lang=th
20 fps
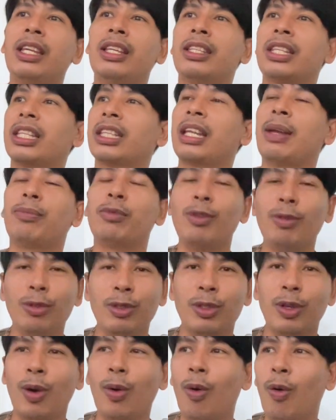สเต็ปสูง
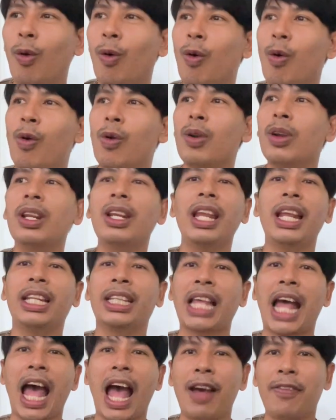สูงเล่น
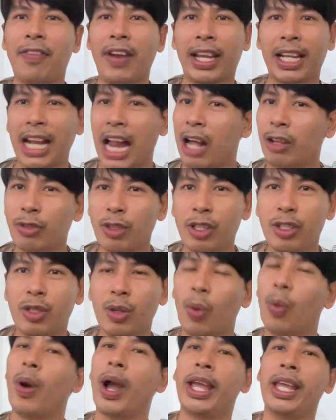ท่าแฟลตกาวส
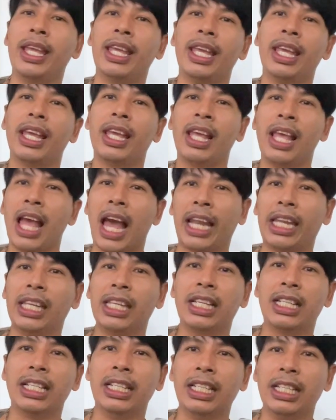วยๆอันนี้
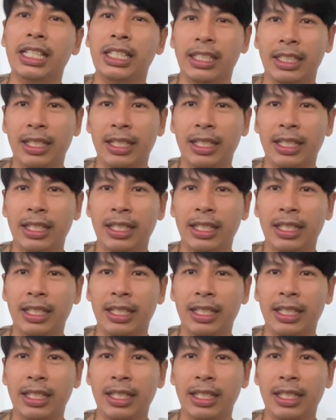คือ